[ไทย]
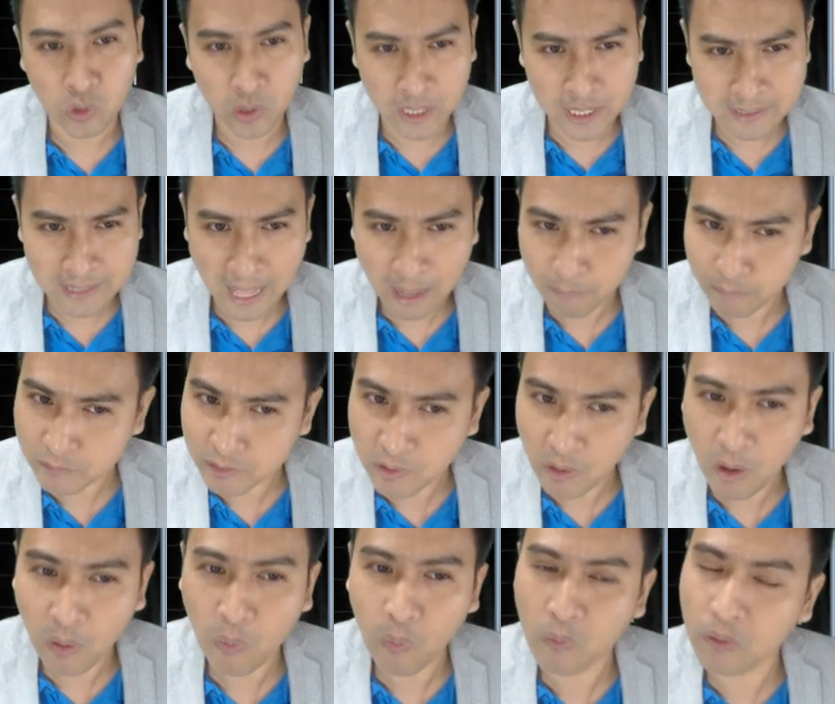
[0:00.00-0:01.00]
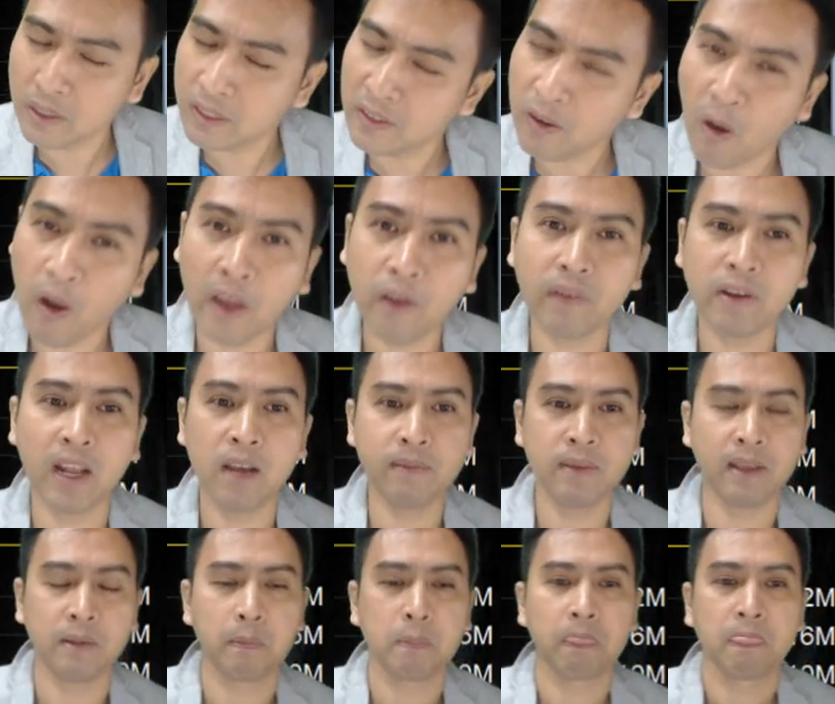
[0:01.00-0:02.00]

นครั้งที่3ย่อลงน้อยกว่าเดิมอีก